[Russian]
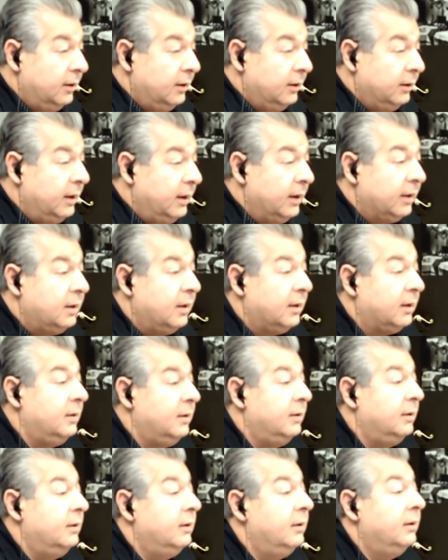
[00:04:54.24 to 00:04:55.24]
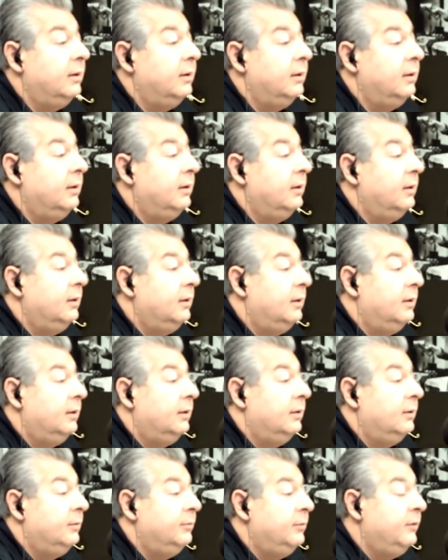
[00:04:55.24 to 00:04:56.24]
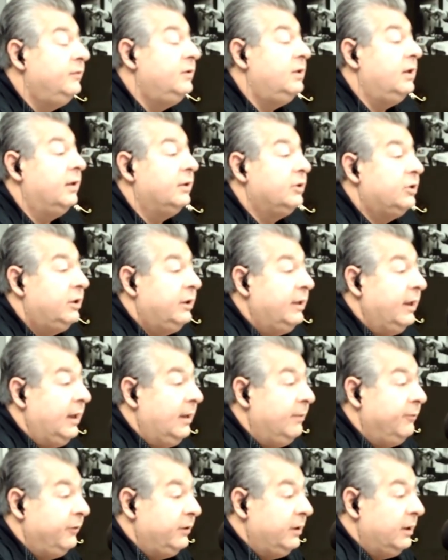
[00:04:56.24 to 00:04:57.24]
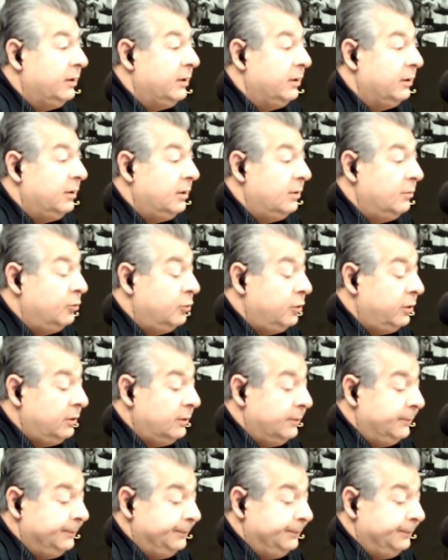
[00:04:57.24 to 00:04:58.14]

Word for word: так как мы все ожидаем вот этот репорт,